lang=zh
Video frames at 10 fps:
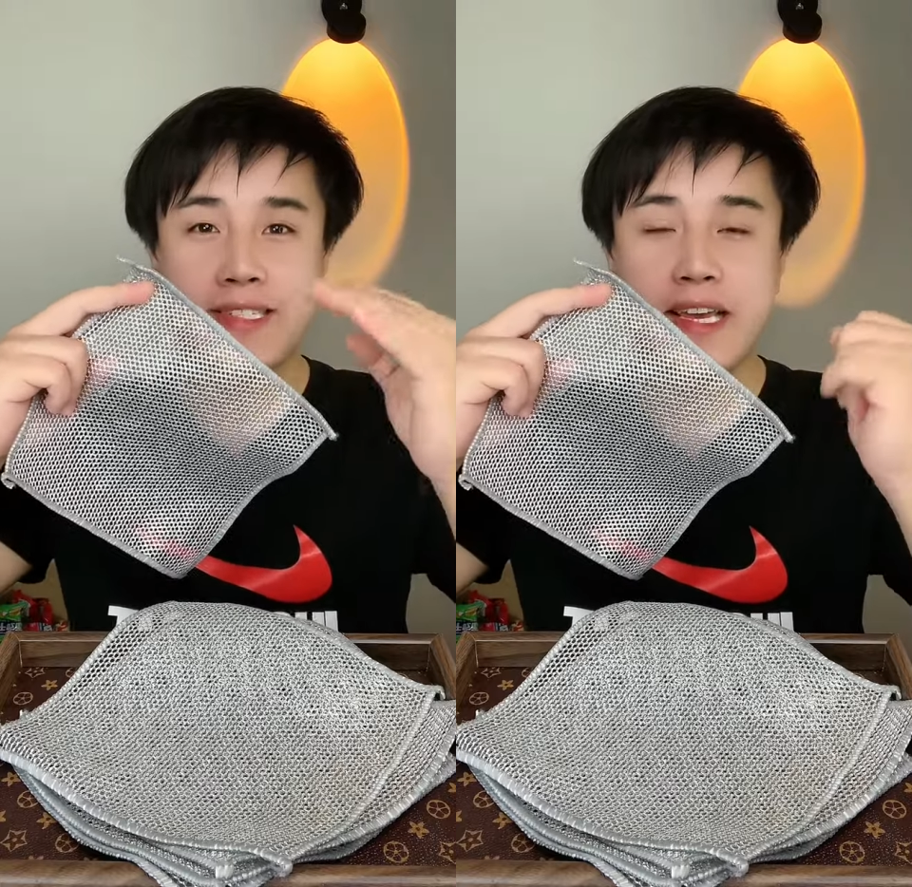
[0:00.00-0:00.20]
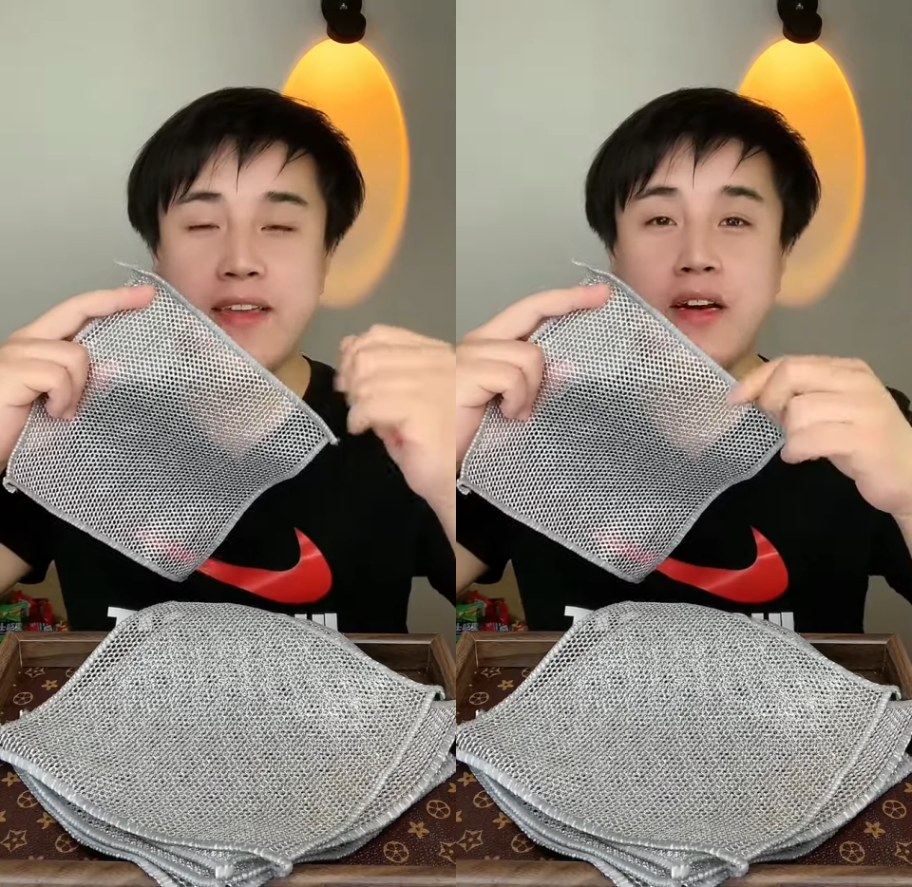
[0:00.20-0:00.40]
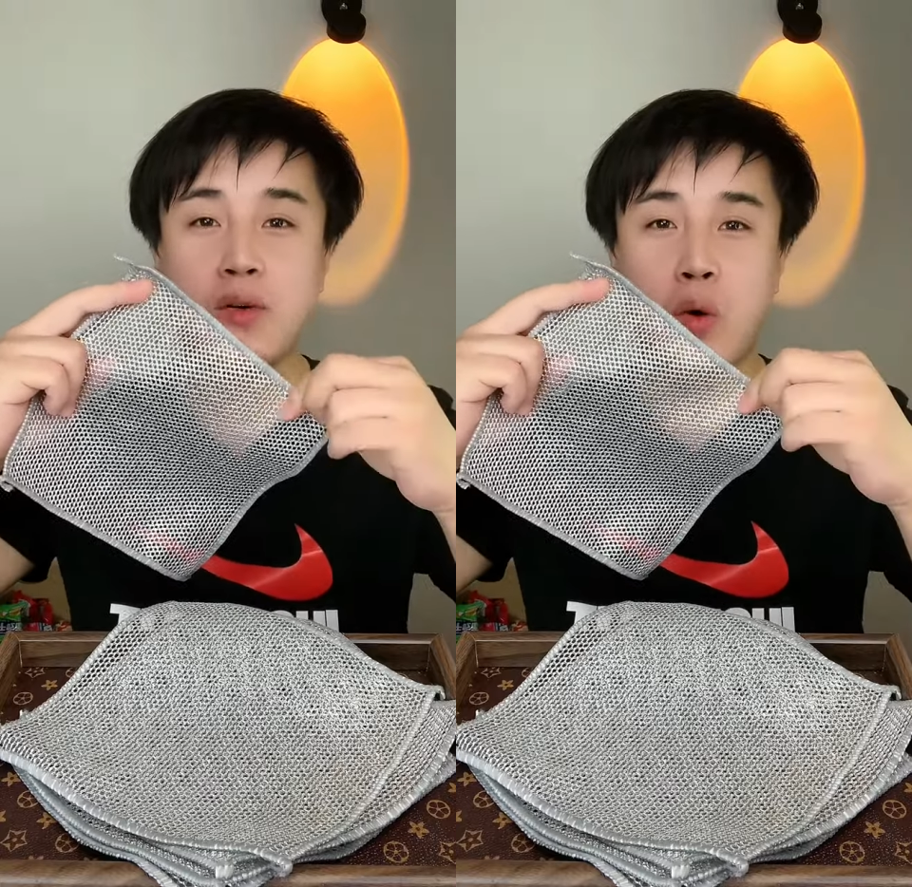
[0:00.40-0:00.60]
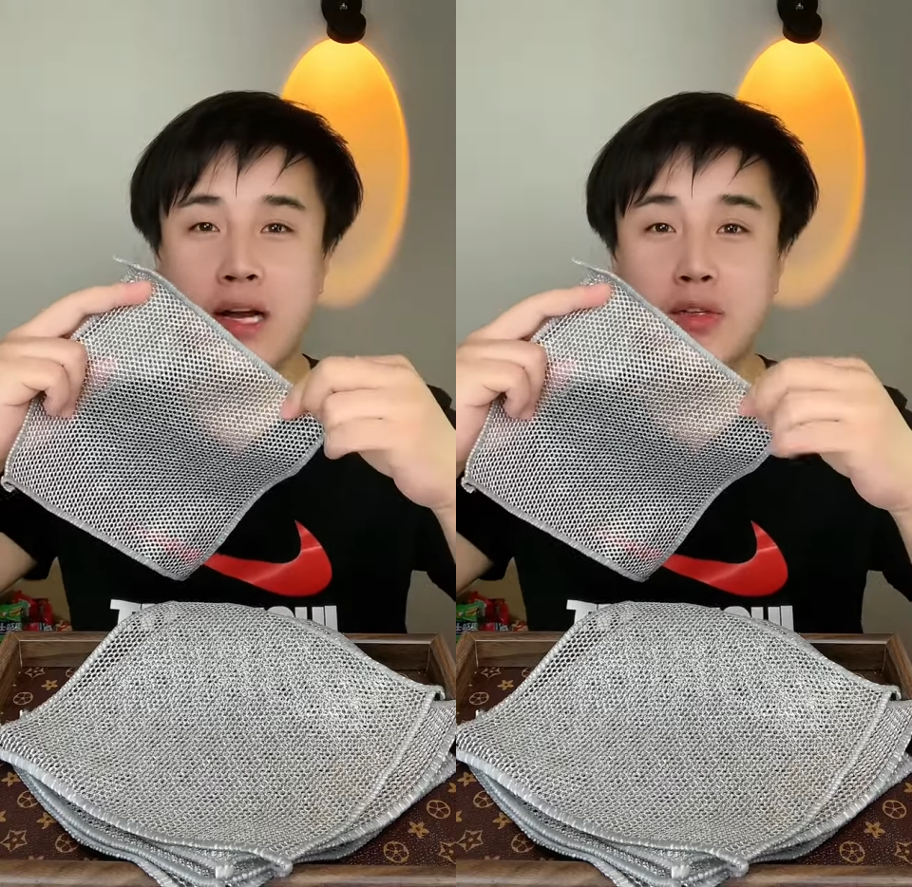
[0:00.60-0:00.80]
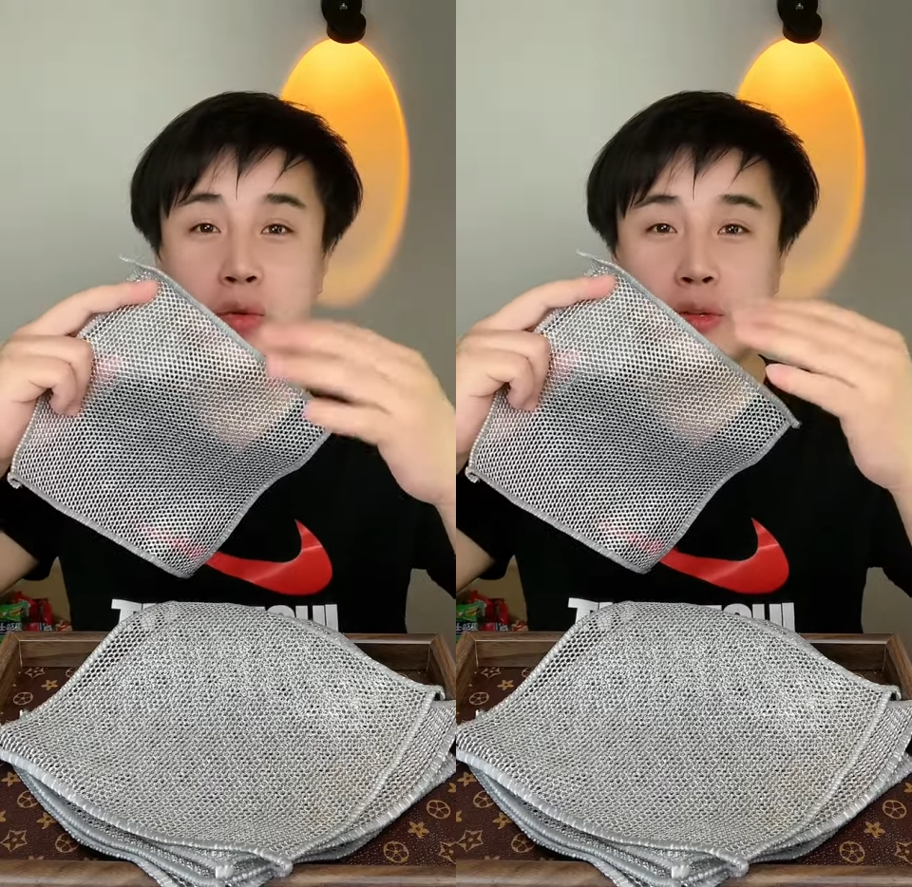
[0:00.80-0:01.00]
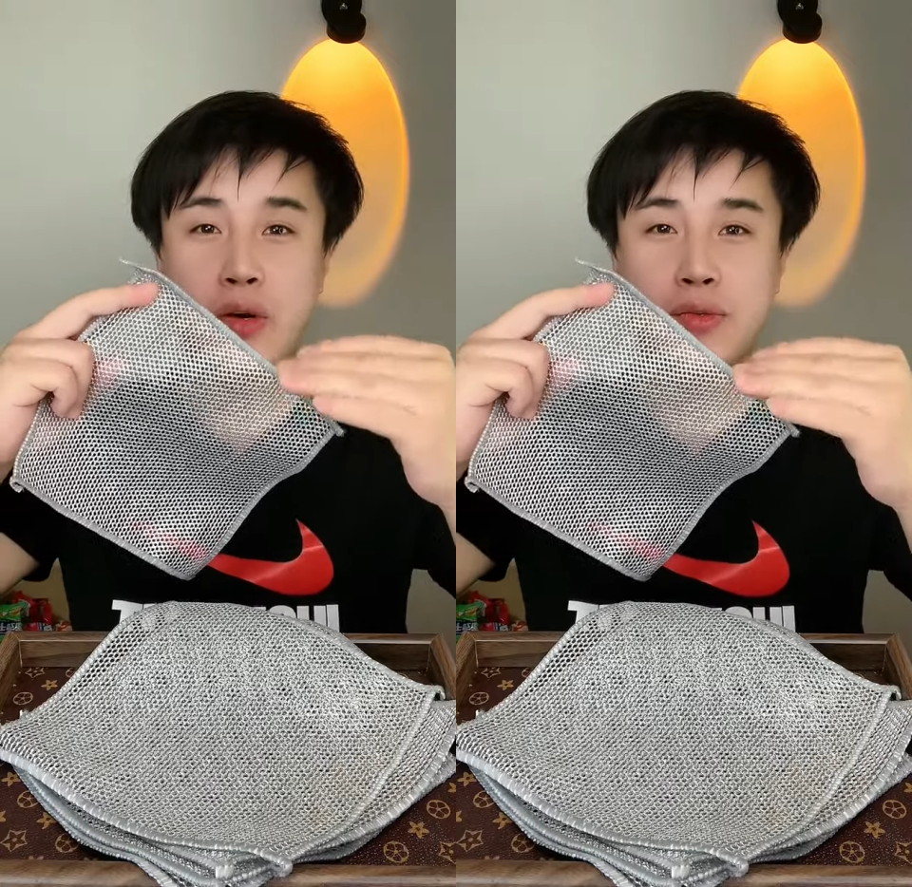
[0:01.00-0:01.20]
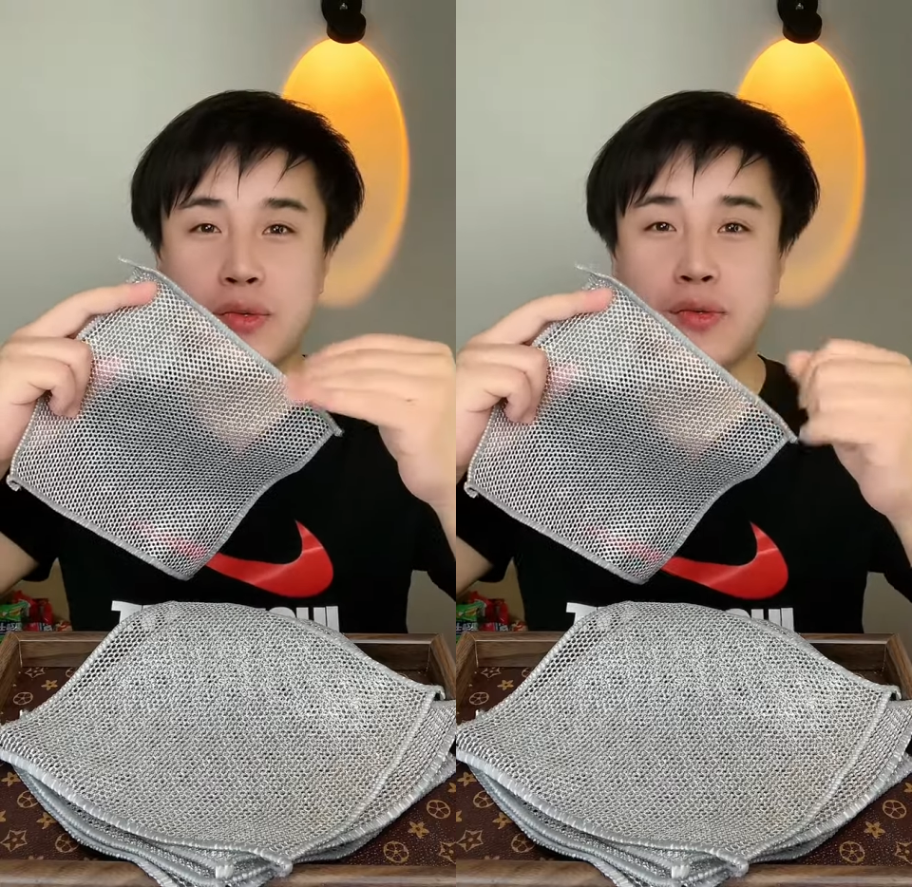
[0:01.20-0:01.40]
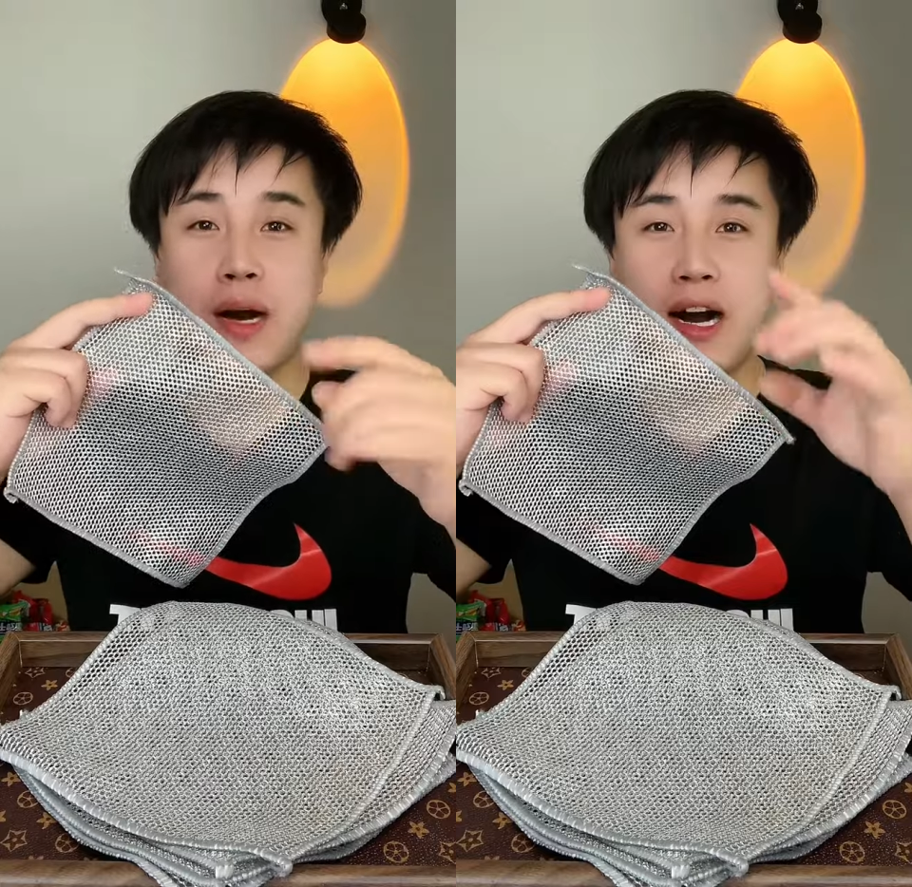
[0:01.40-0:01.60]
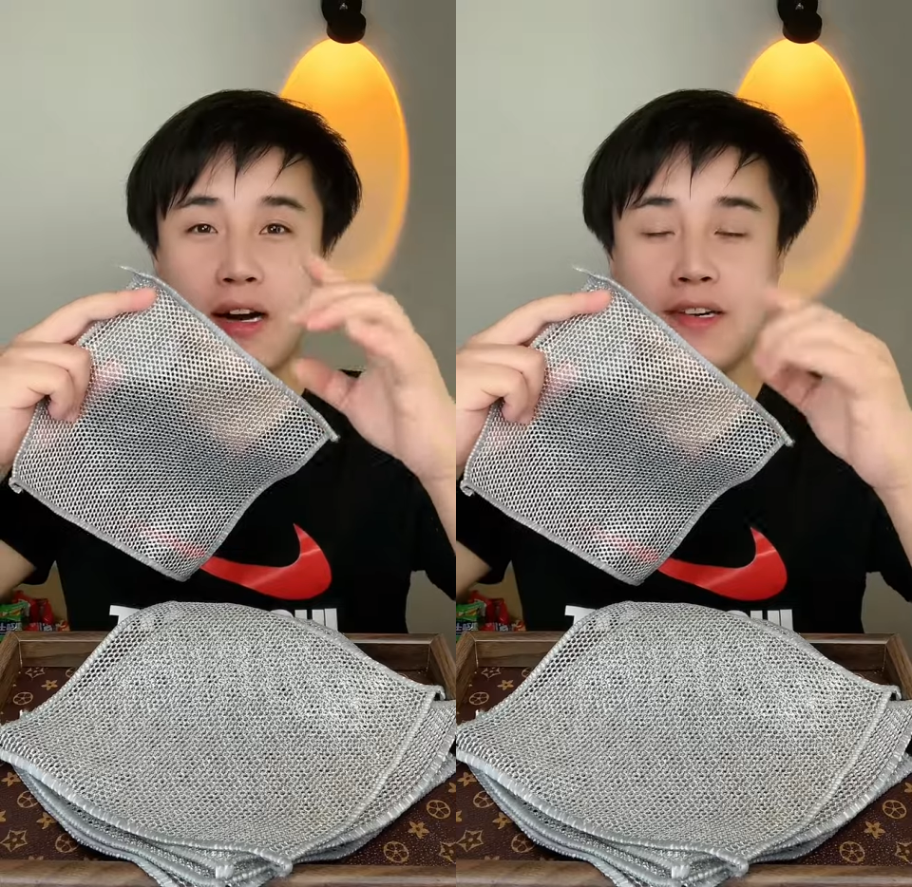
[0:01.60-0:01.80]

坚硬刮手掉碎屑啊，